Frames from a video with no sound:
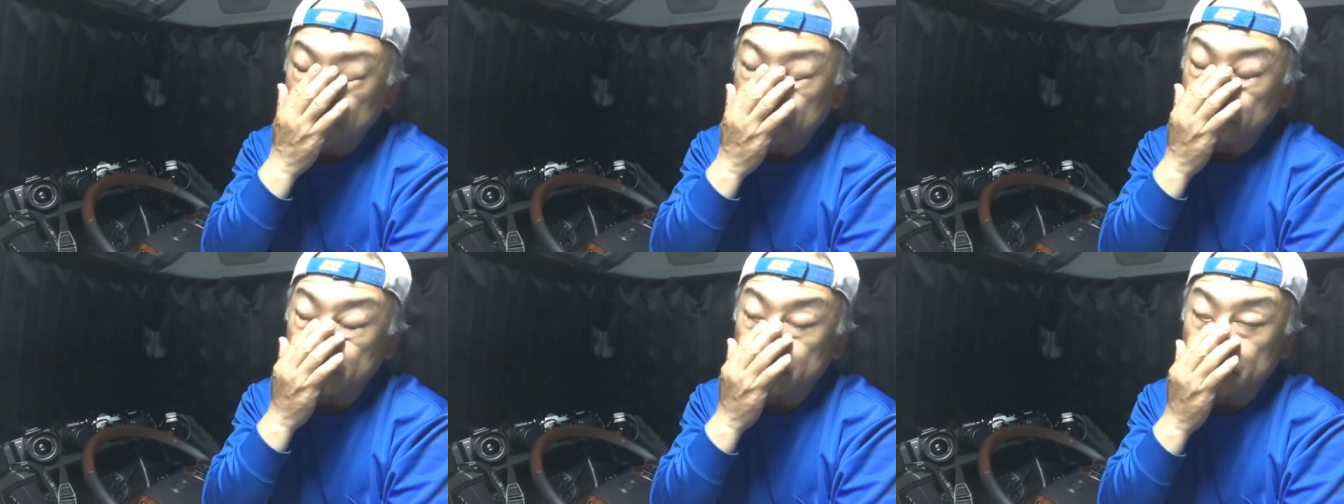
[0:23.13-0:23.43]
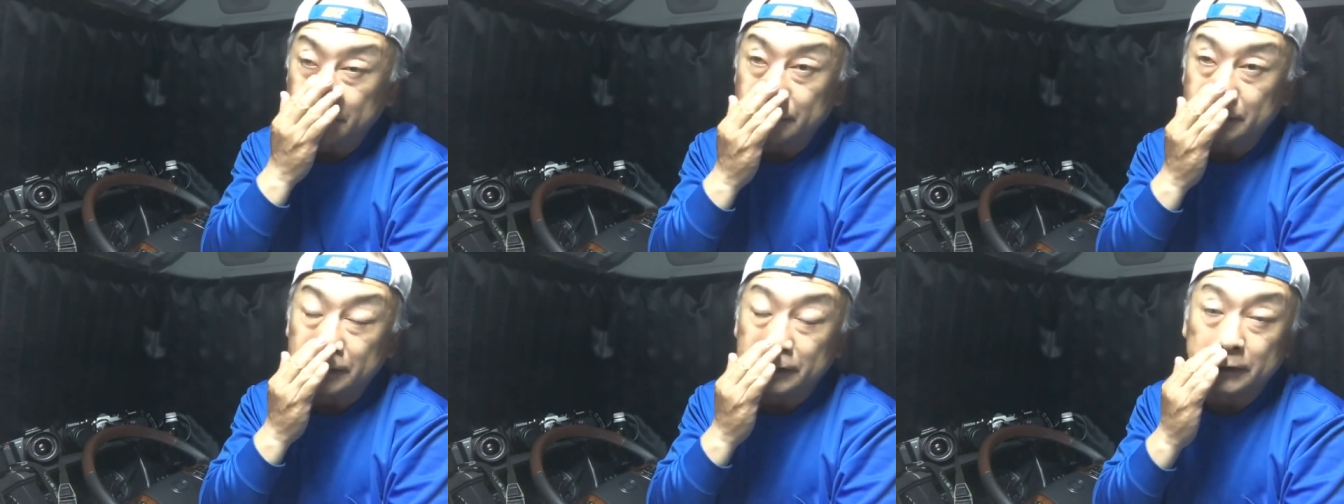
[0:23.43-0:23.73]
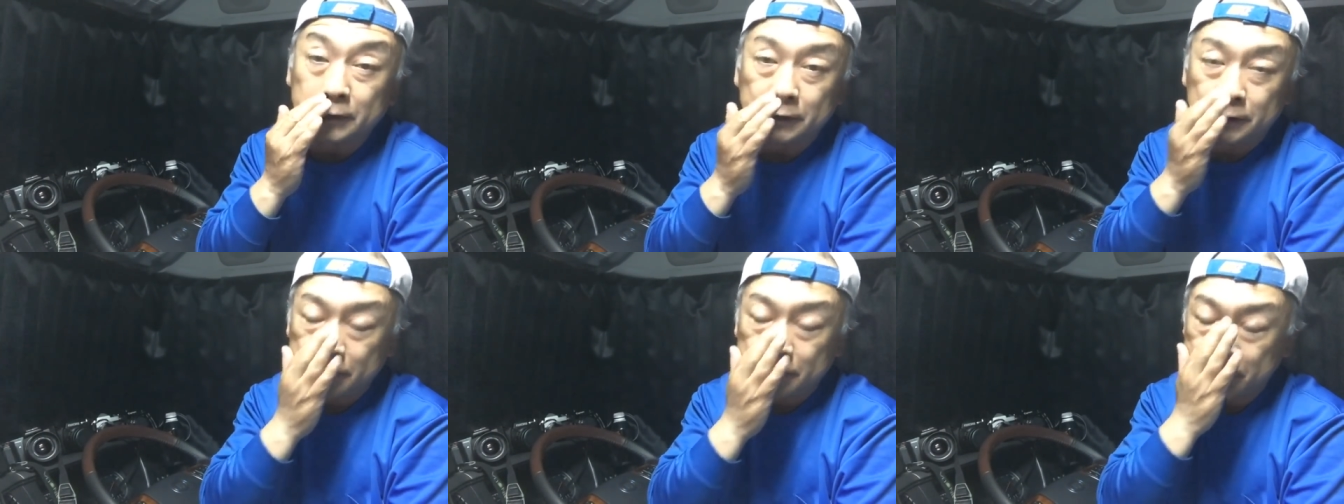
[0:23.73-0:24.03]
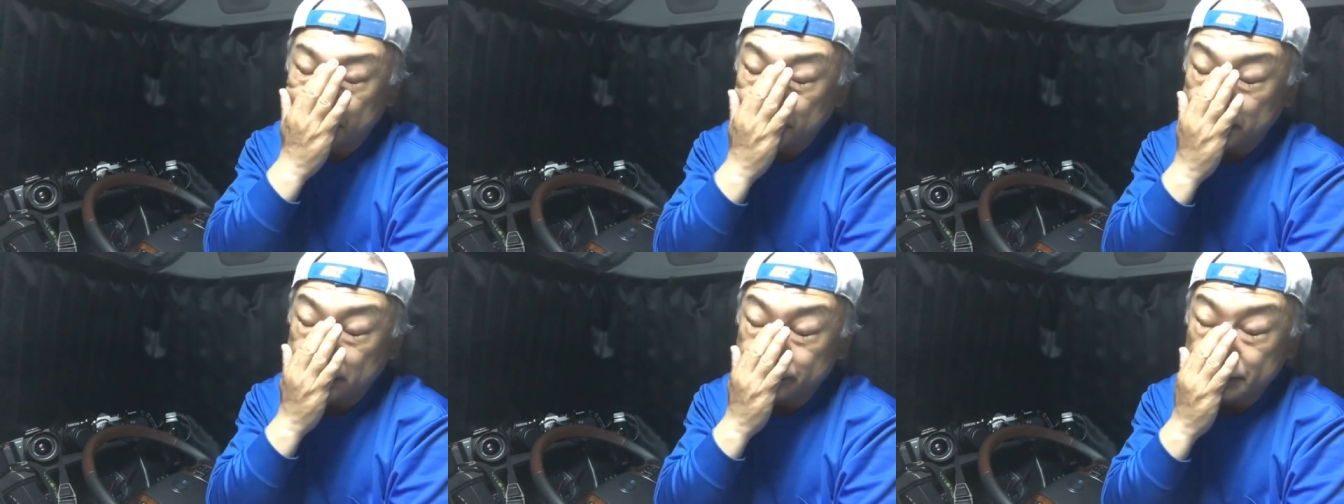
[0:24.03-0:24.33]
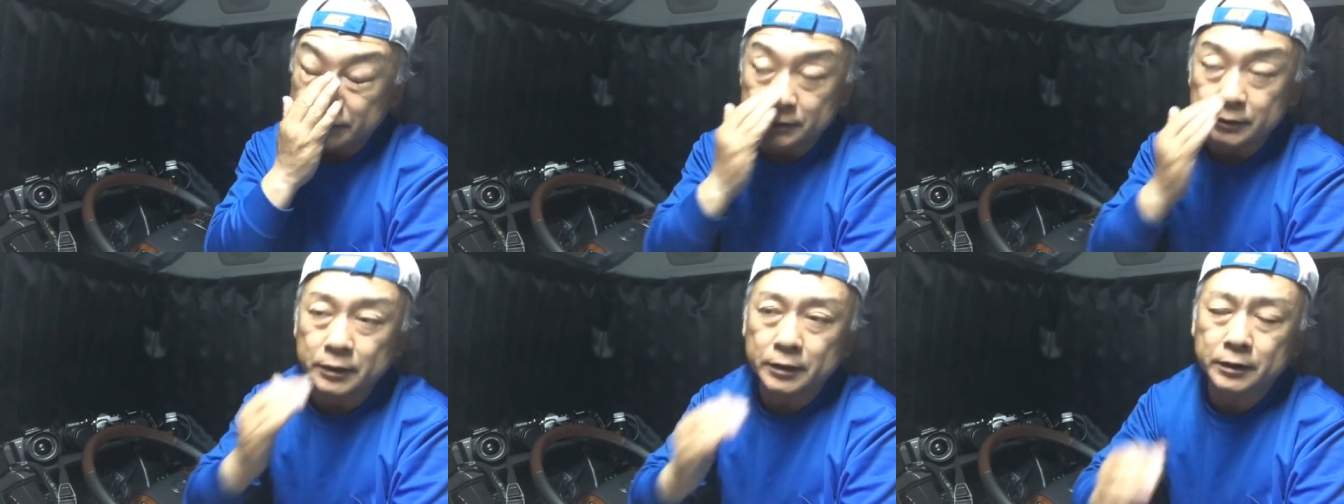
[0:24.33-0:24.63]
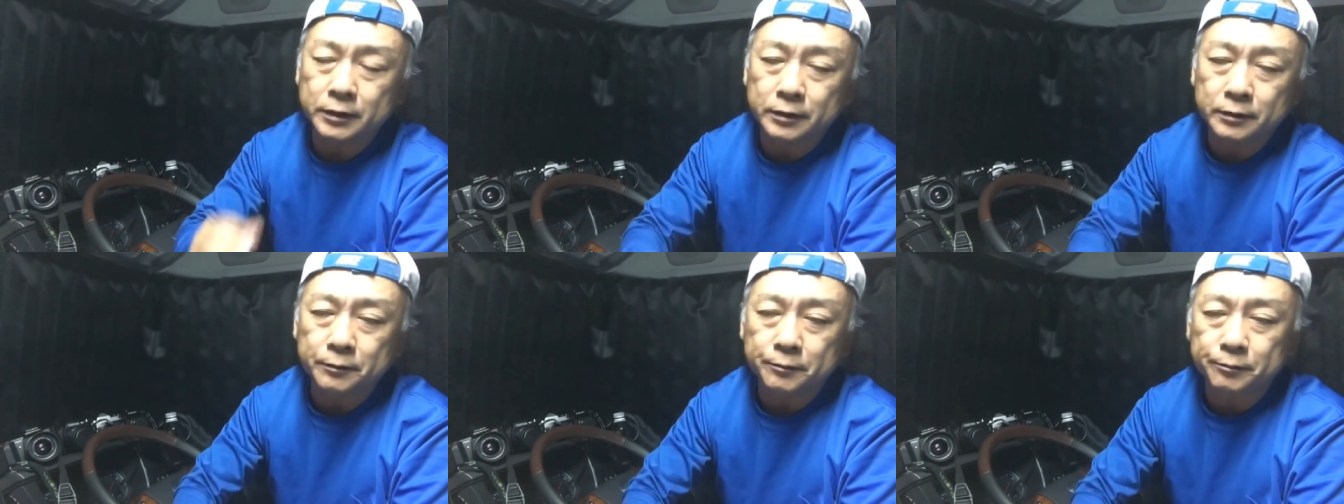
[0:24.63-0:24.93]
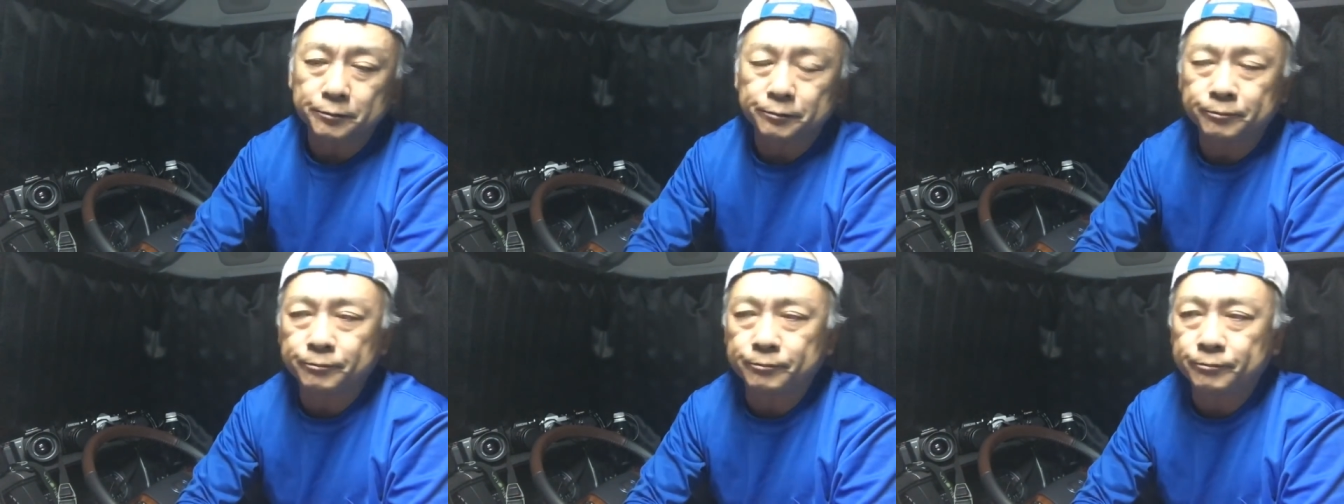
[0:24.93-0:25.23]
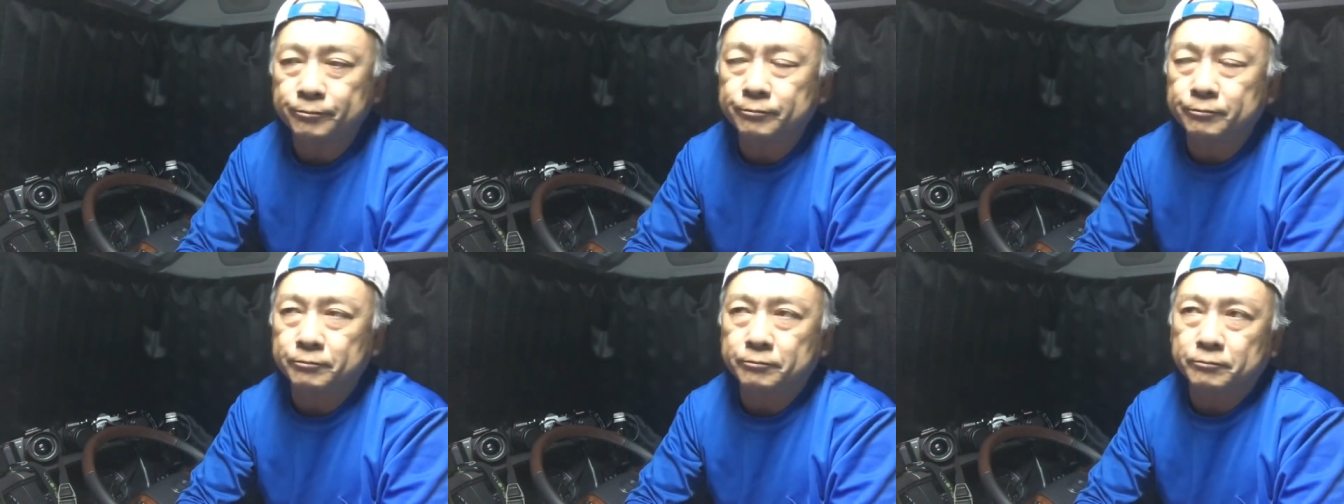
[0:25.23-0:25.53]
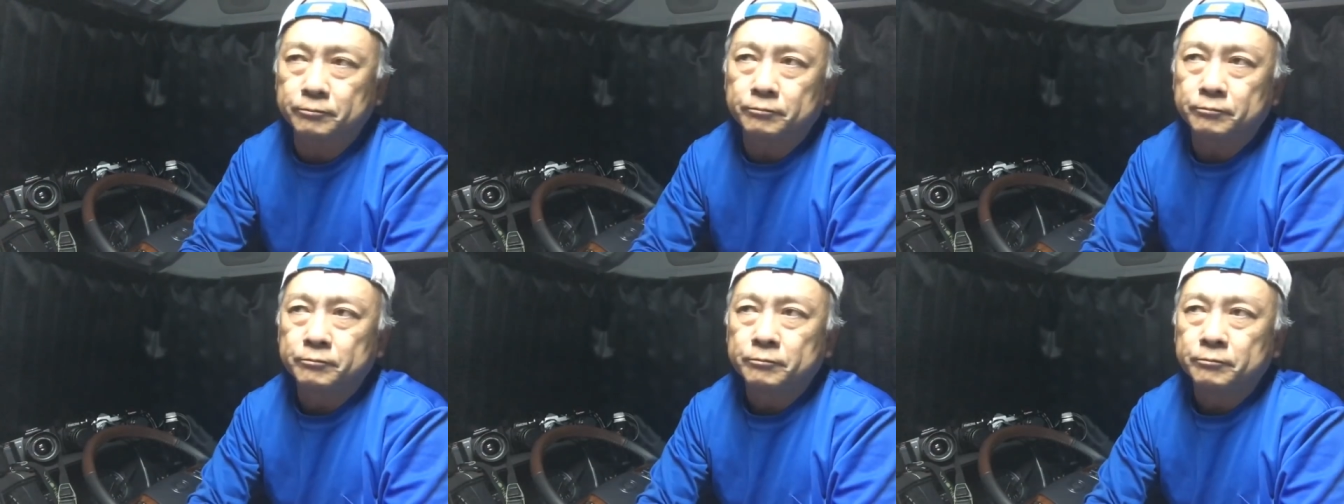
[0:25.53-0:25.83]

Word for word: えになってますね。うん